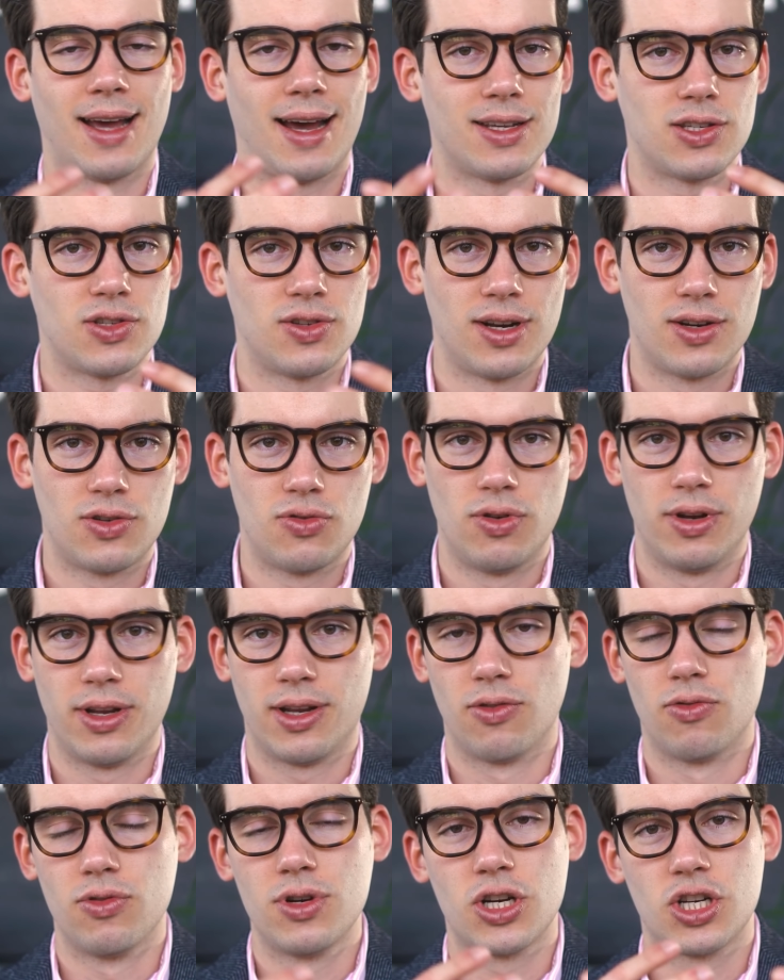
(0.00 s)
hast du natürlich
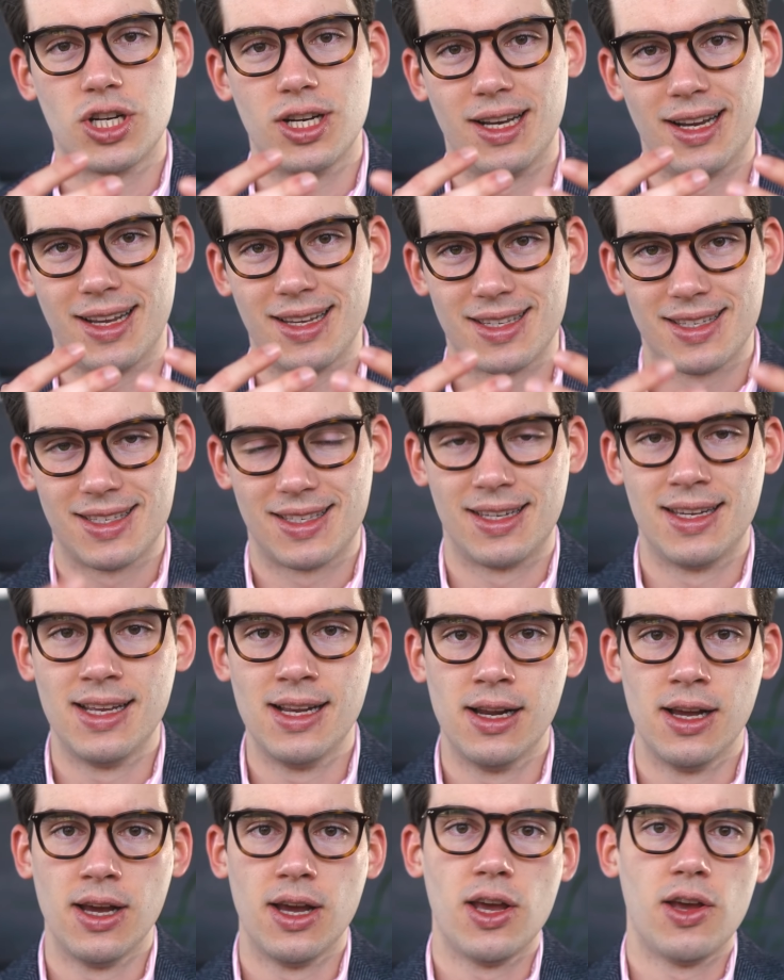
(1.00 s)
ein unterschiedliches
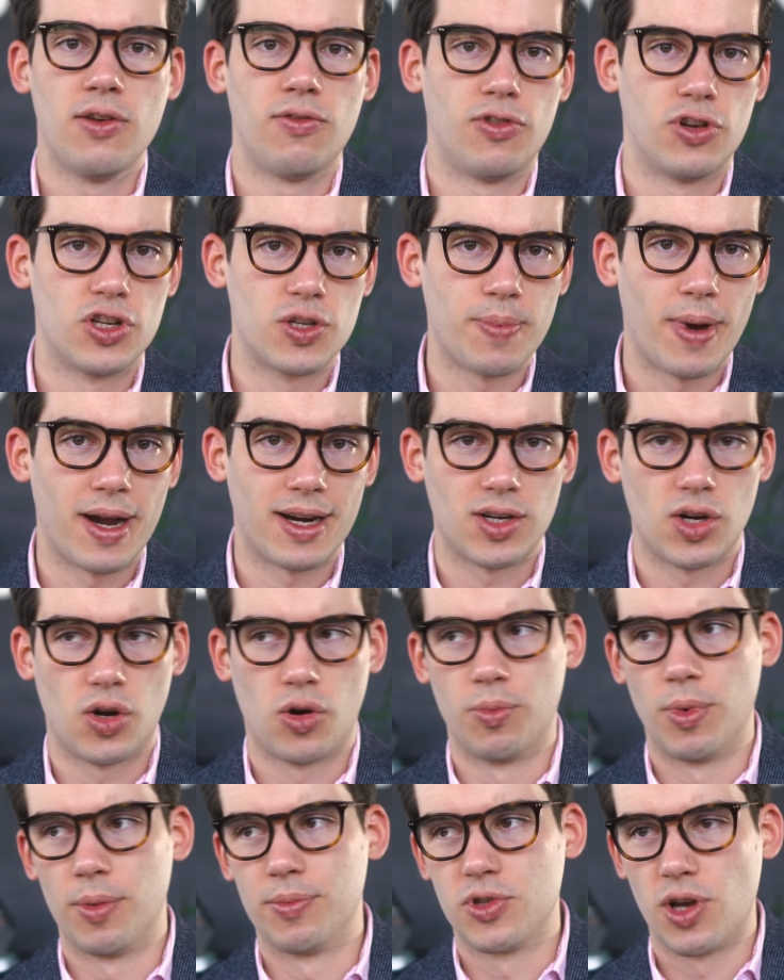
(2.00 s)
Ziel für das
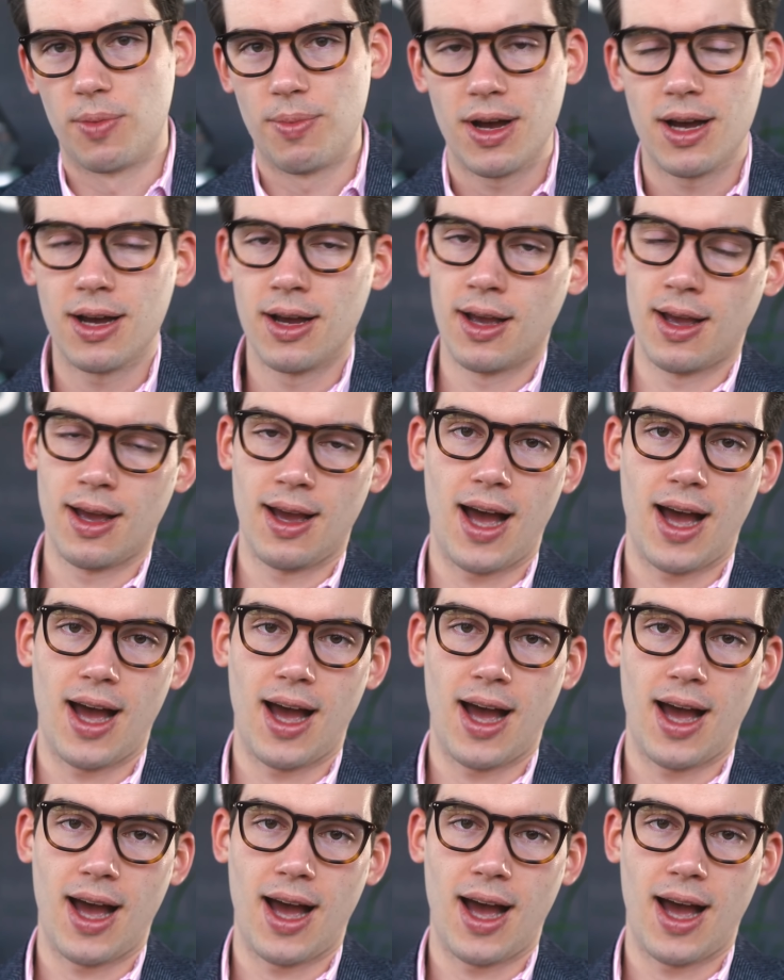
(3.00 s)
Praktikum im Sommer.